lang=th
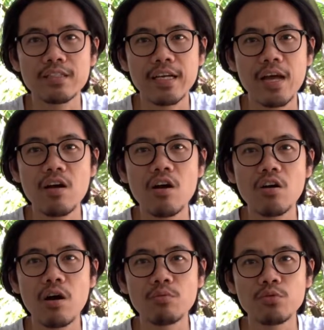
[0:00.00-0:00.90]
ยังไงก็
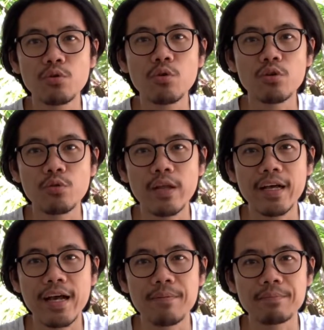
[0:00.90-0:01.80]
ขอบคุณทุกคนด้วยนะครับ